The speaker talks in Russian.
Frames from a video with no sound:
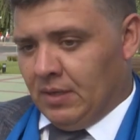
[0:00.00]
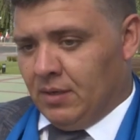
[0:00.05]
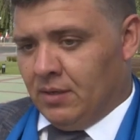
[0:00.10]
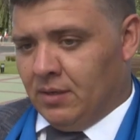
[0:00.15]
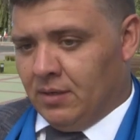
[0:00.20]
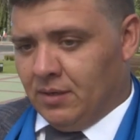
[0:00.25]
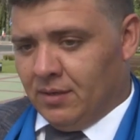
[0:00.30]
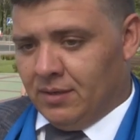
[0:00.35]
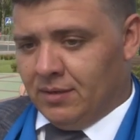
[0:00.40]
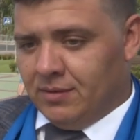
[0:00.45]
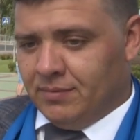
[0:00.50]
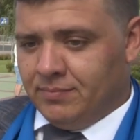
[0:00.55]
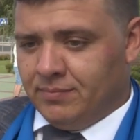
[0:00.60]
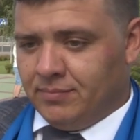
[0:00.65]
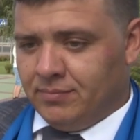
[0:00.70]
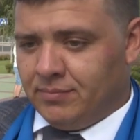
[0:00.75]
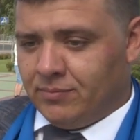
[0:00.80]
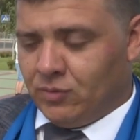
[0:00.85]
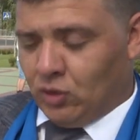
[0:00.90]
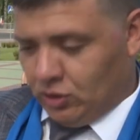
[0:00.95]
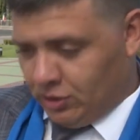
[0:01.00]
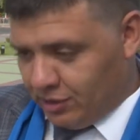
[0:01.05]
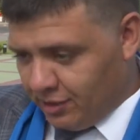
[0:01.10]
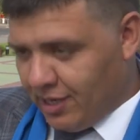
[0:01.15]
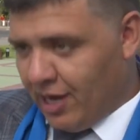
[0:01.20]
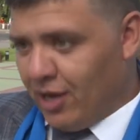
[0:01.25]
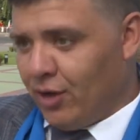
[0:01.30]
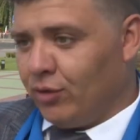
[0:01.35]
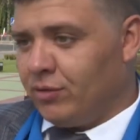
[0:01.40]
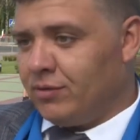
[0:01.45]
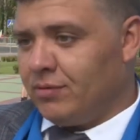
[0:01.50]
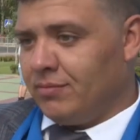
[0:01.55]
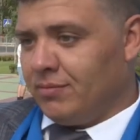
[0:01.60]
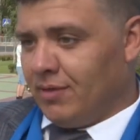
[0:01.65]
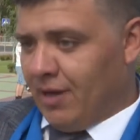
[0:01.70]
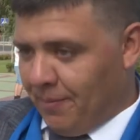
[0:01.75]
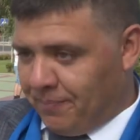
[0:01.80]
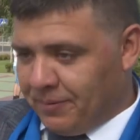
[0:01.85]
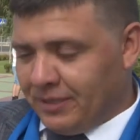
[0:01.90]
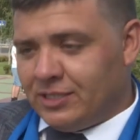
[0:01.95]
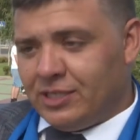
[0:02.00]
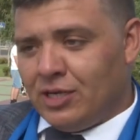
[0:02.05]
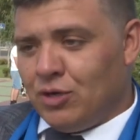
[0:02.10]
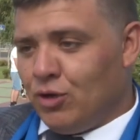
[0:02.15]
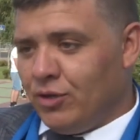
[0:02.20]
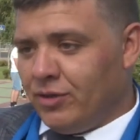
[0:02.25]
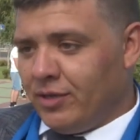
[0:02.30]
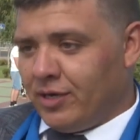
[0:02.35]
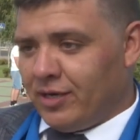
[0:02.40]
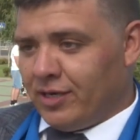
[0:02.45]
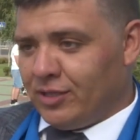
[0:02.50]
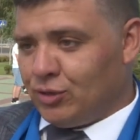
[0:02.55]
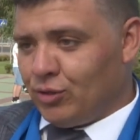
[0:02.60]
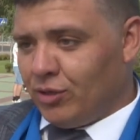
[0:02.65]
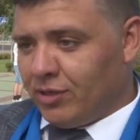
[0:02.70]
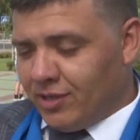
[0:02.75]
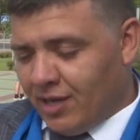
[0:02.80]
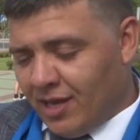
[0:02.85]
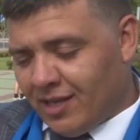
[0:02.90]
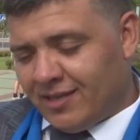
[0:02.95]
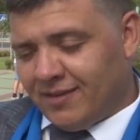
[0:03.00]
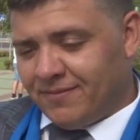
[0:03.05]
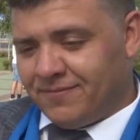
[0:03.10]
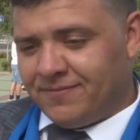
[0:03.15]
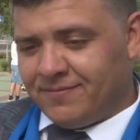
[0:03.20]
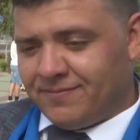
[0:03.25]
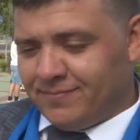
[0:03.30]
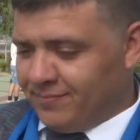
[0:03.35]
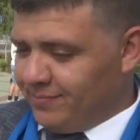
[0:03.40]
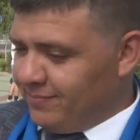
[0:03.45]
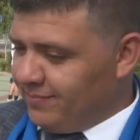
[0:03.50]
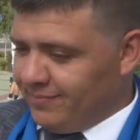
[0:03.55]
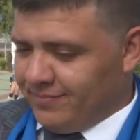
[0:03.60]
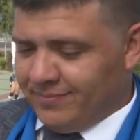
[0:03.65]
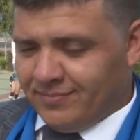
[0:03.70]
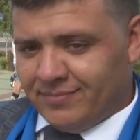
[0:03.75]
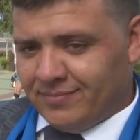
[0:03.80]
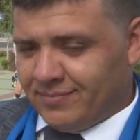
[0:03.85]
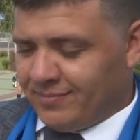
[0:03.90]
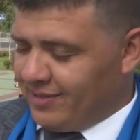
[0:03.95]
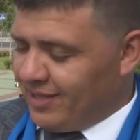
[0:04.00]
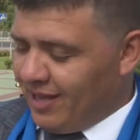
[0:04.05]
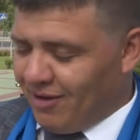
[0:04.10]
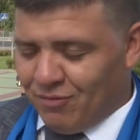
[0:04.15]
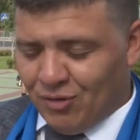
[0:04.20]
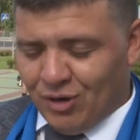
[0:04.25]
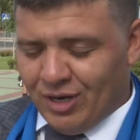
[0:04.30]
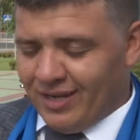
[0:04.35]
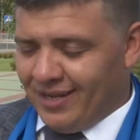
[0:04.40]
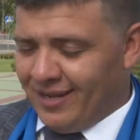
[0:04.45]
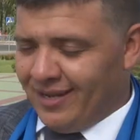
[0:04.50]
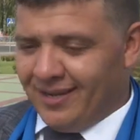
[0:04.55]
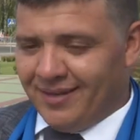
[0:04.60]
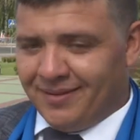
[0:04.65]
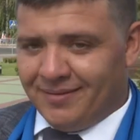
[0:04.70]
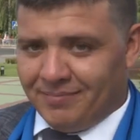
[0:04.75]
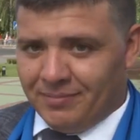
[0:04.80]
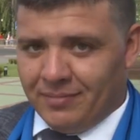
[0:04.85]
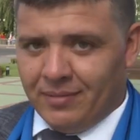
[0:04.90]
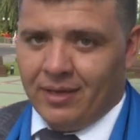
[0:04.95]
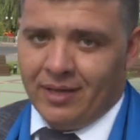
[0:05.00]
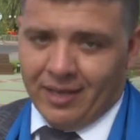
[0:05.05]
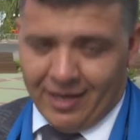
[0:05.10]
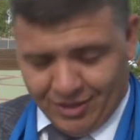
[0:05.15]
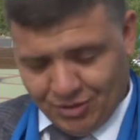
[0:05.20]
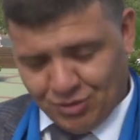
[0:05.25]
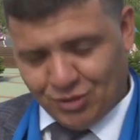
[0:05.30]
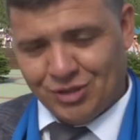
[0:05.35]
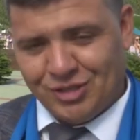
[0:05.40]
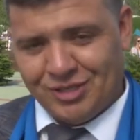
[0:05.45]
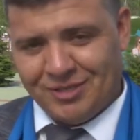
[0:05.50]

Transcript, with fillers: э, достигают определенных результатов. Довольны я тоже.